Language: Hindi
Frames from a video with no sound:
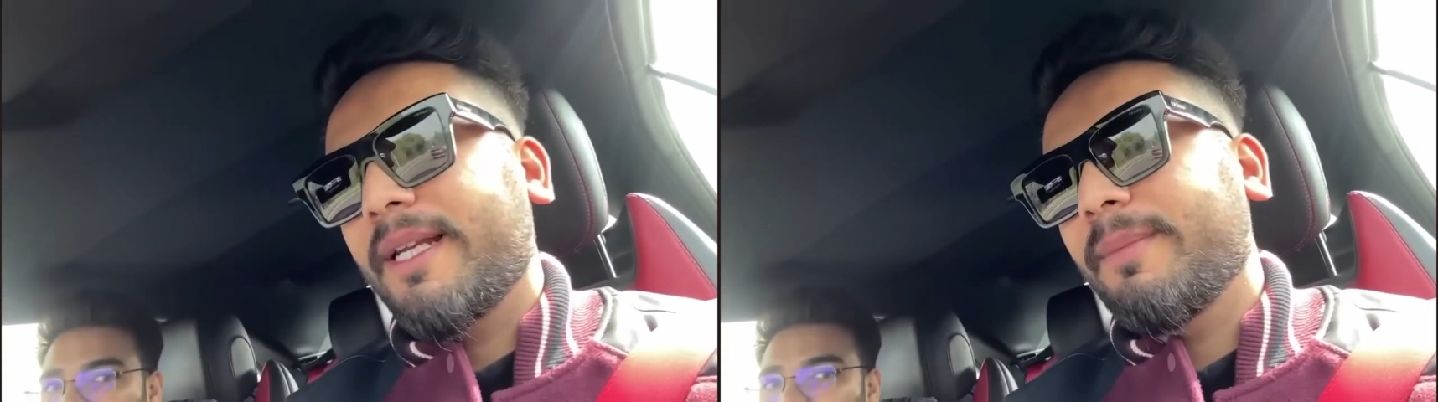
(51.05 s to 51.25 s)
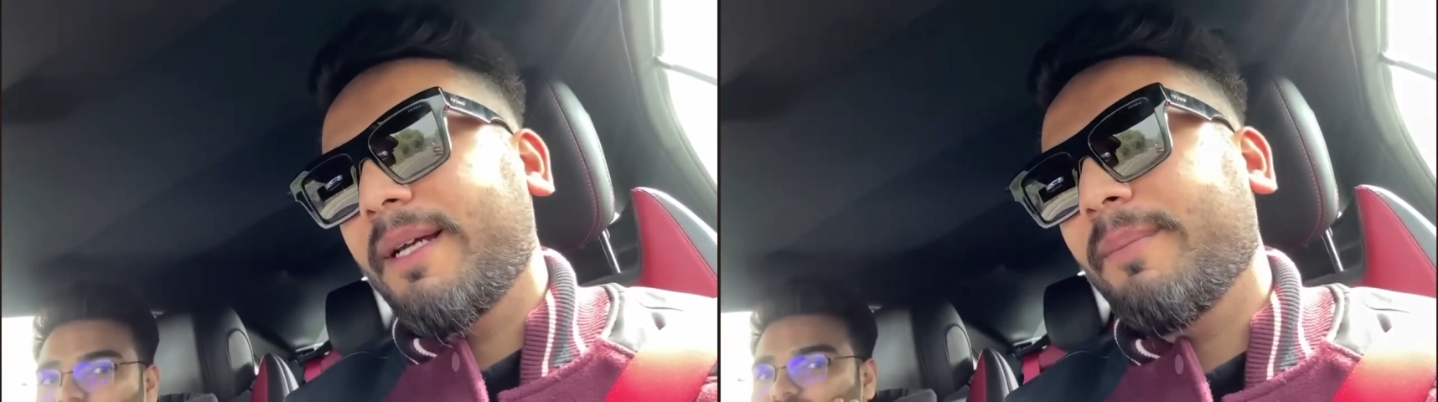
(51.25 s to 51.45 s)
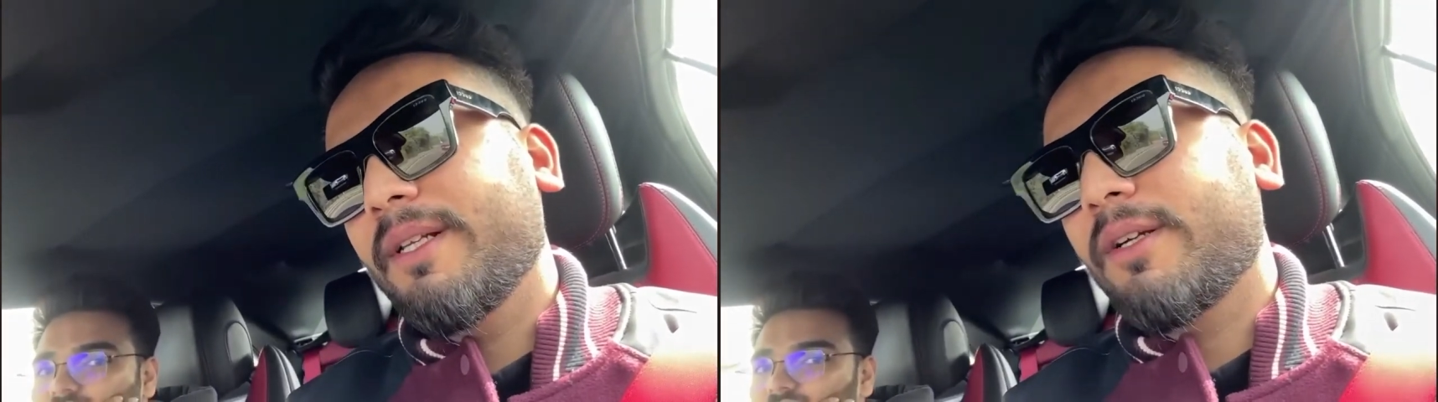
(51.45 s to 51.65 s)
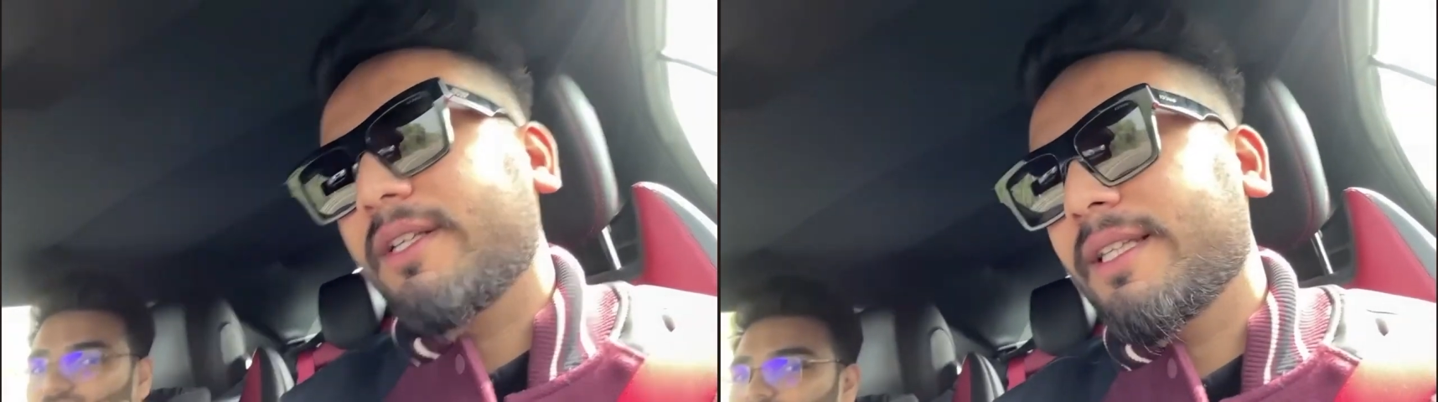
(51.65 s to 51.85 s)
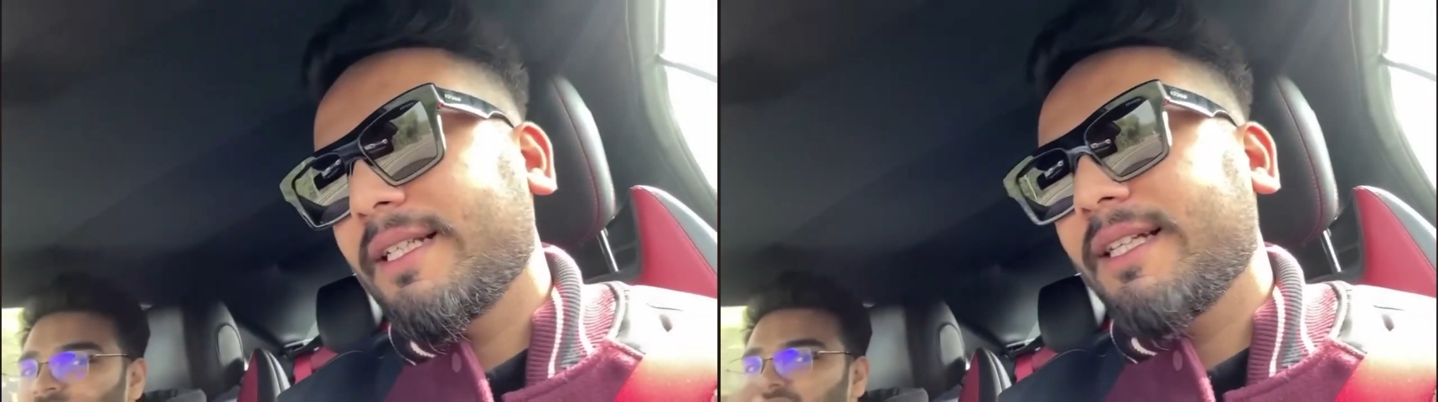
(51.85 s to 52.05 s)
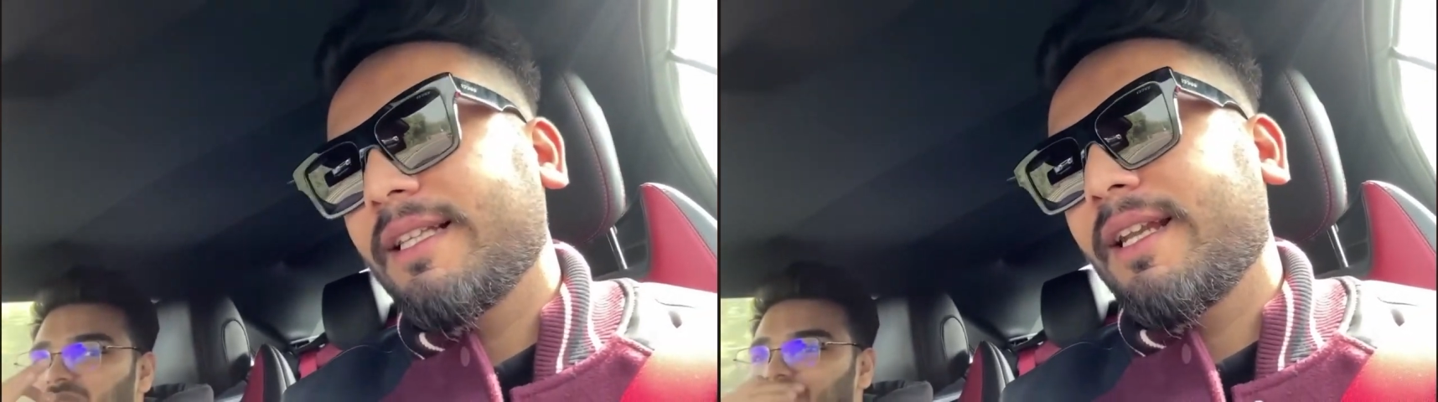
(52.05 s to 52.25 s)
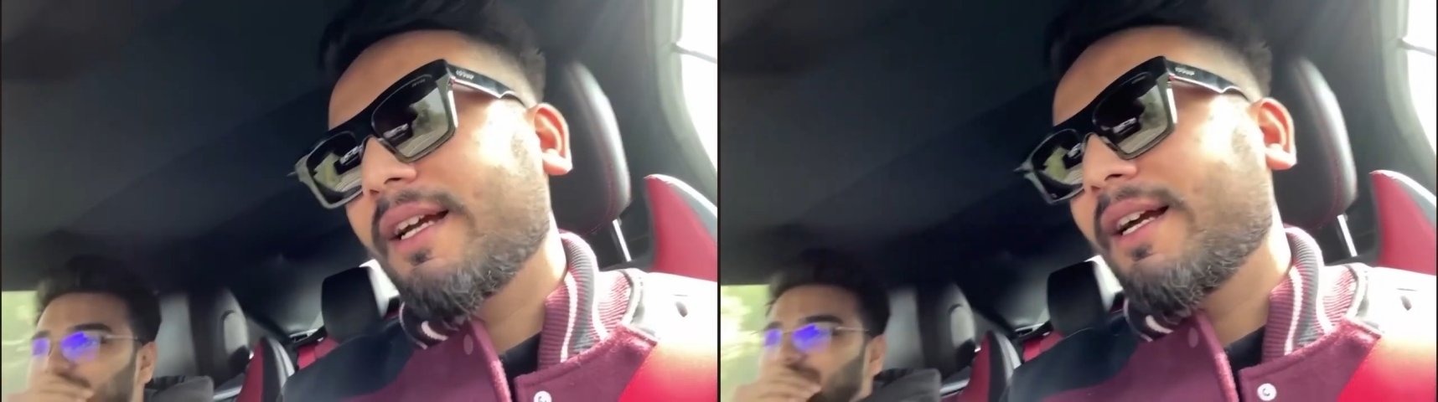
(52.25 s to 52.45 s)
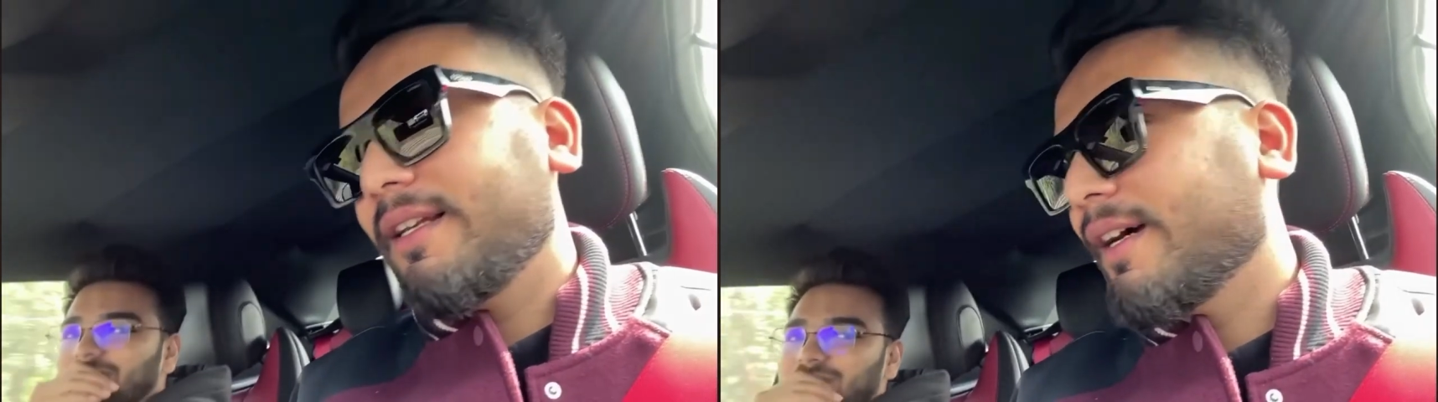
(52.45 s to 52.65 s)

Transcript: बार भाई बजट कितना ज्यादा लग,